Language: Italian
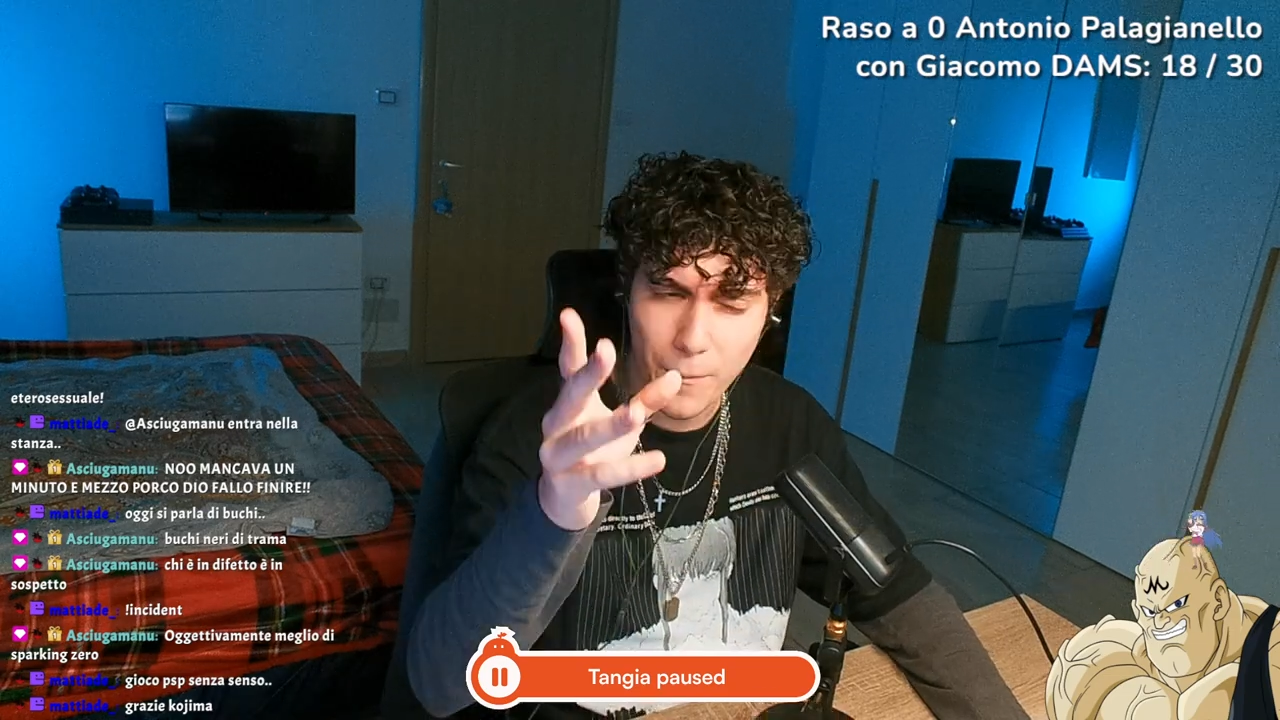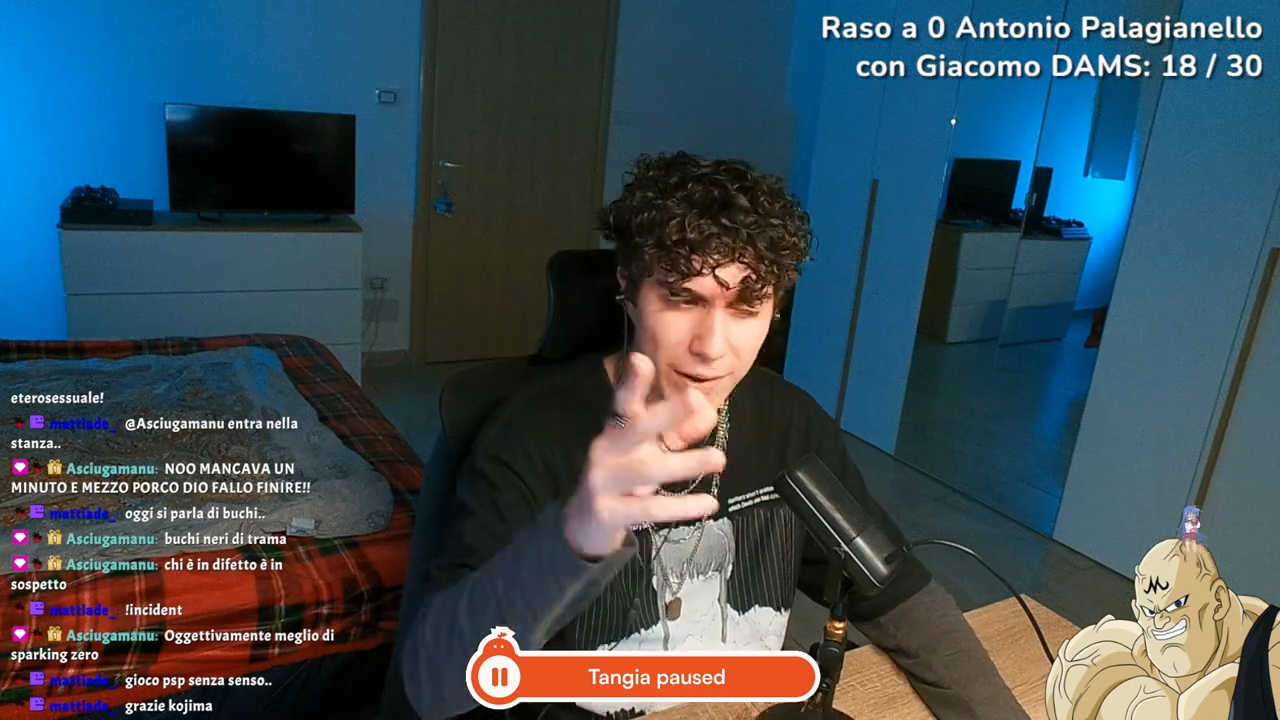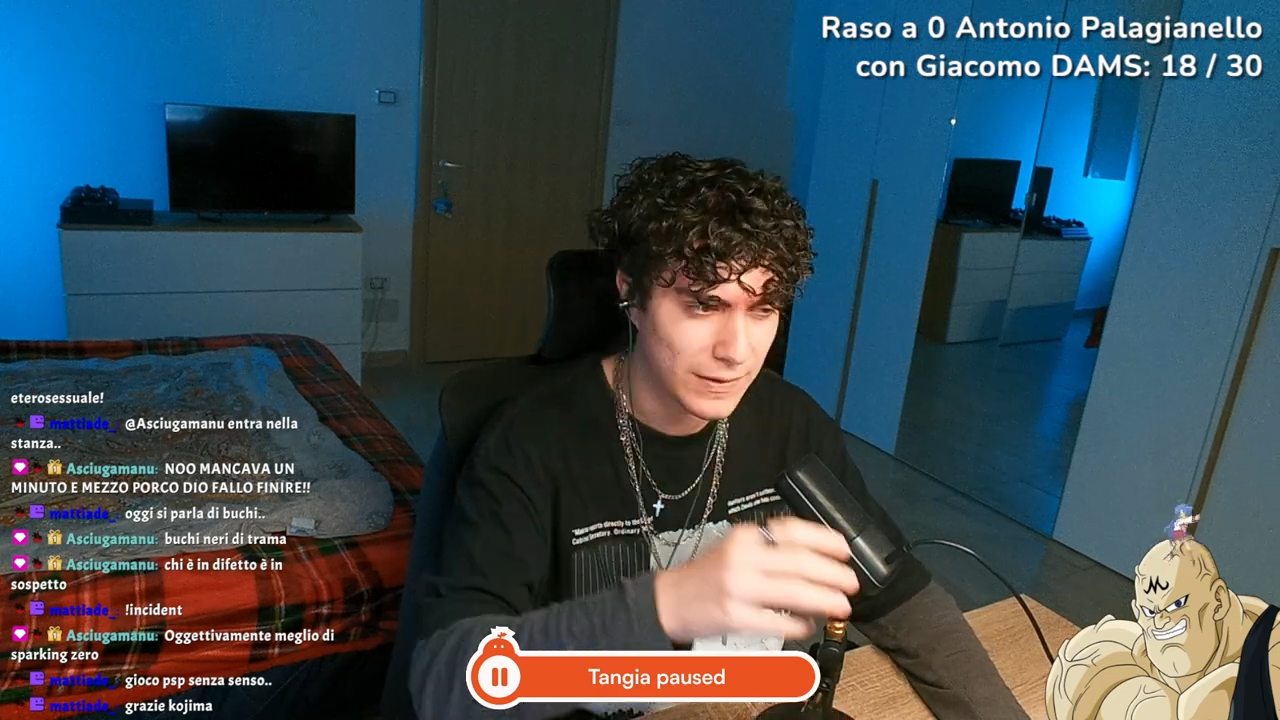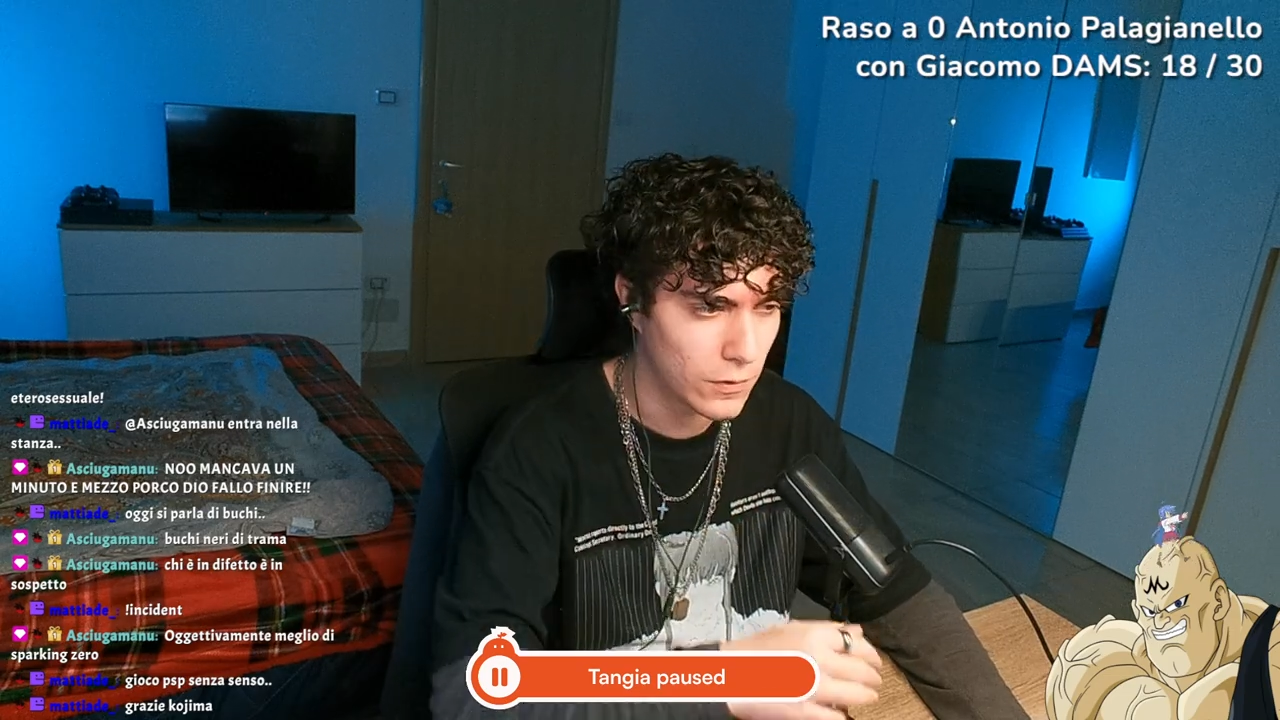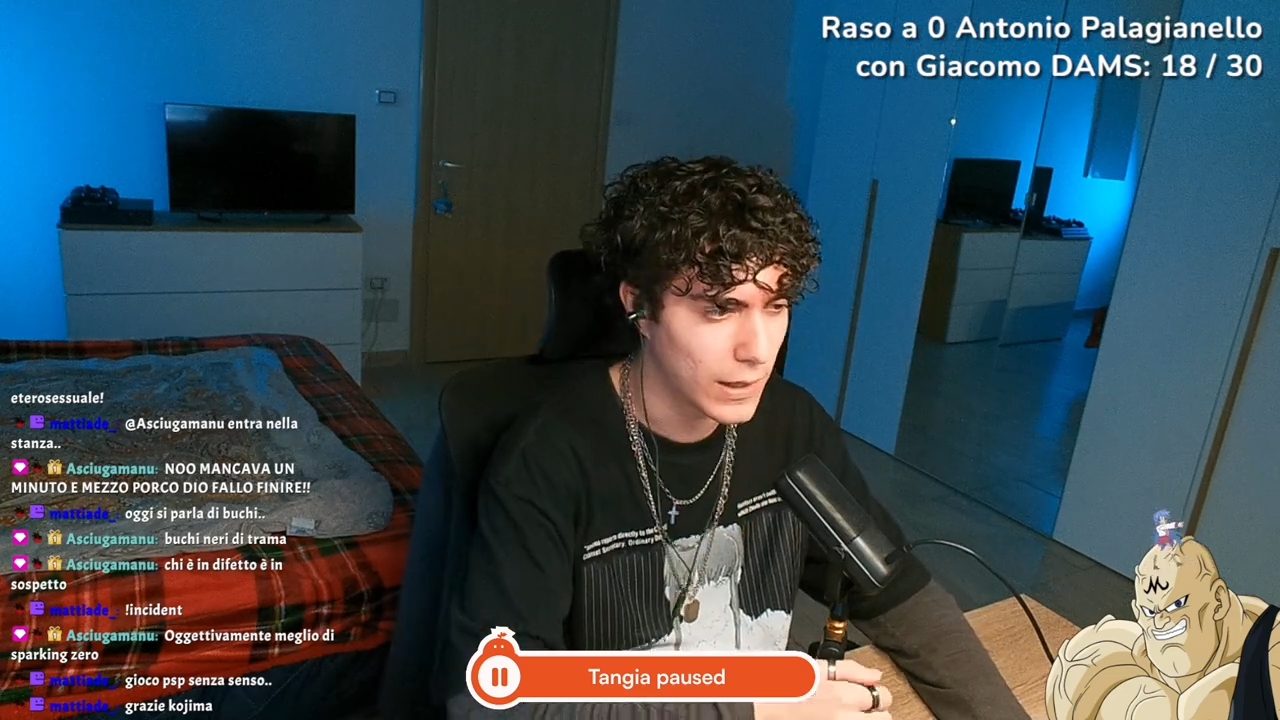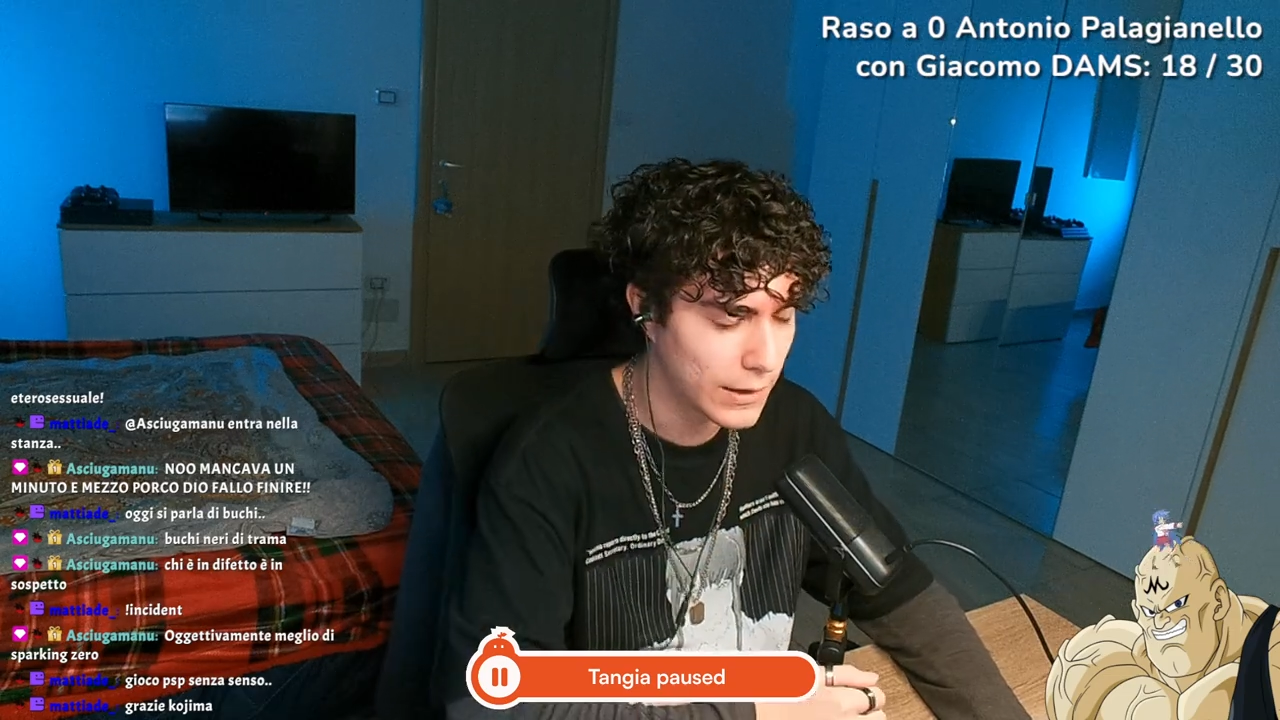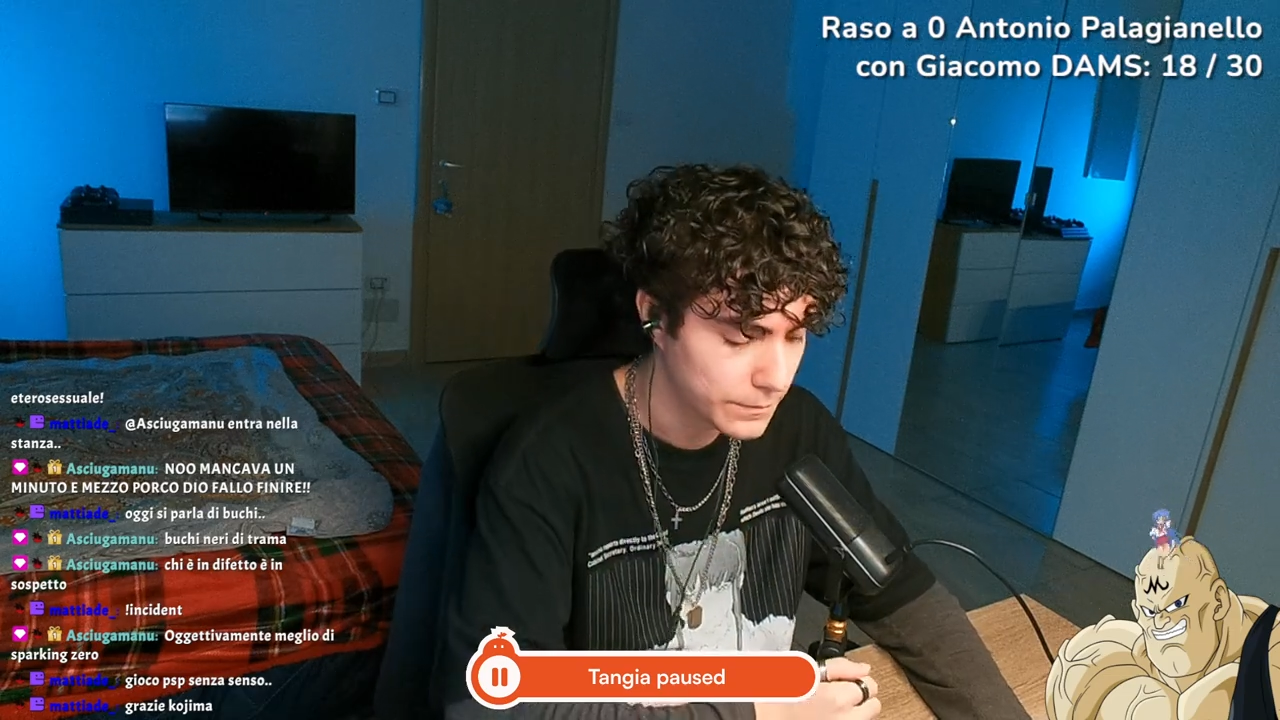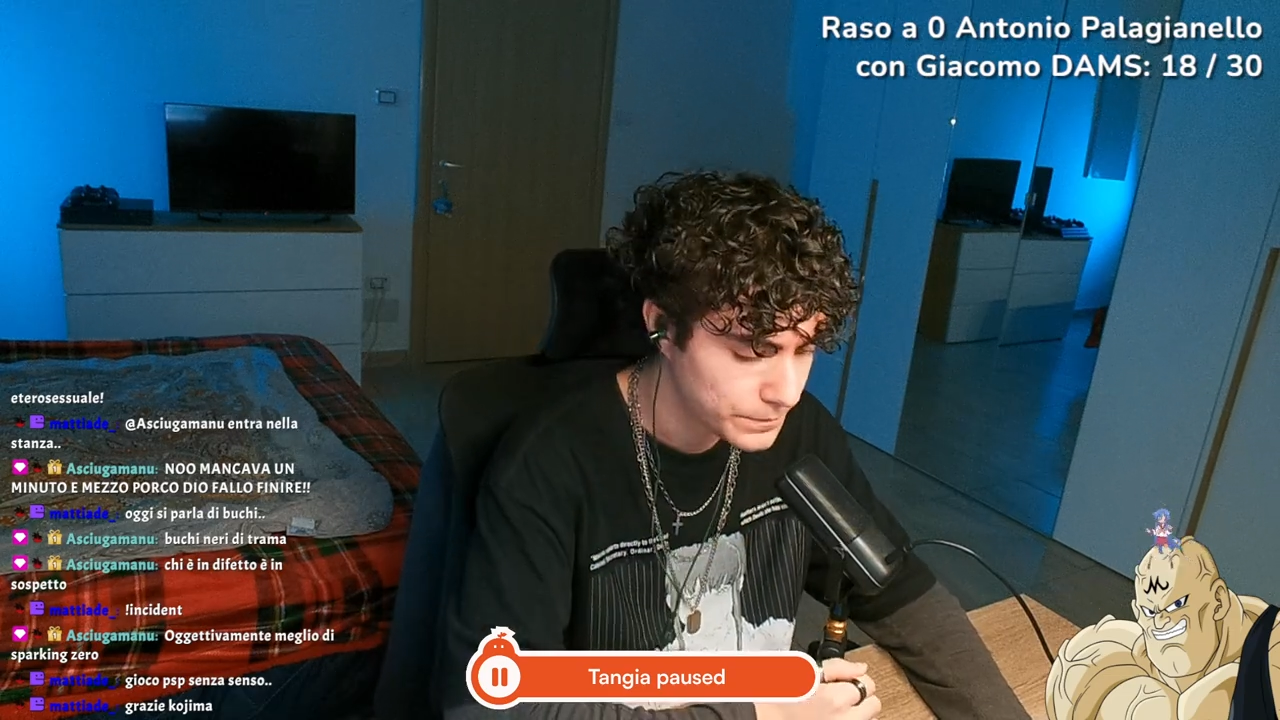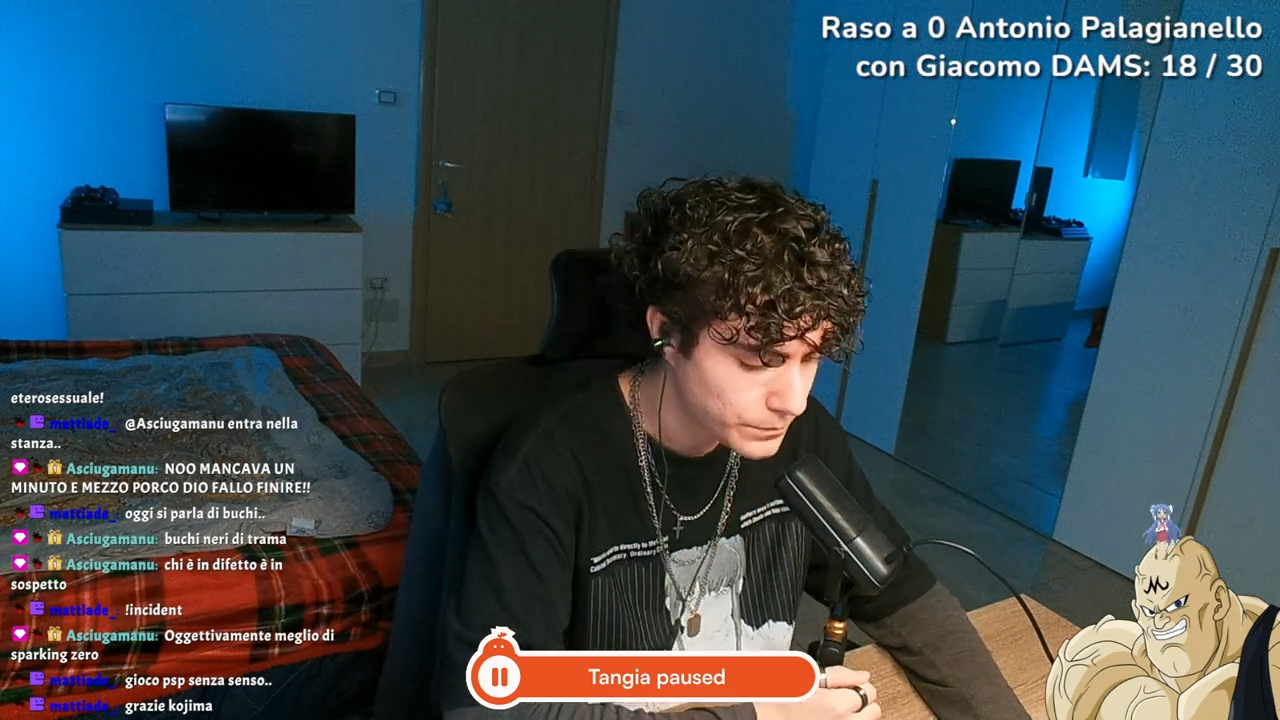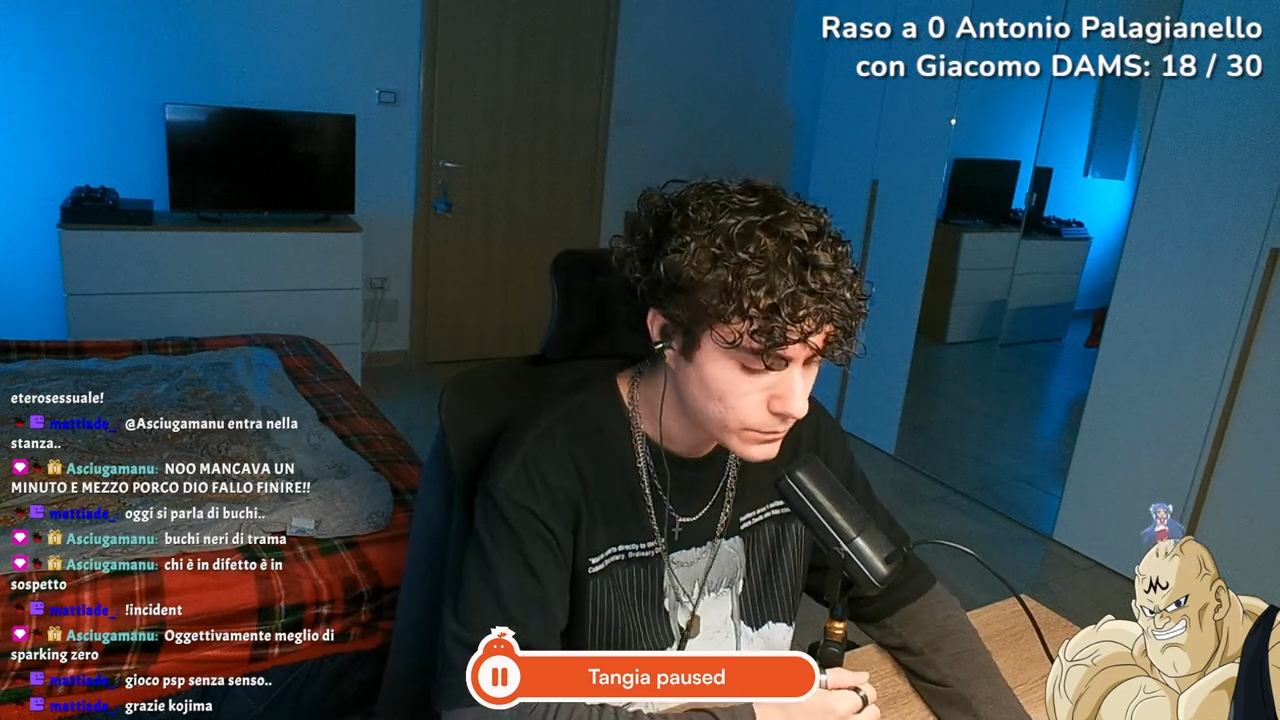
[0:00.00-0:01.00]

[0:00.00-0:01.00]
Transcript: particolare.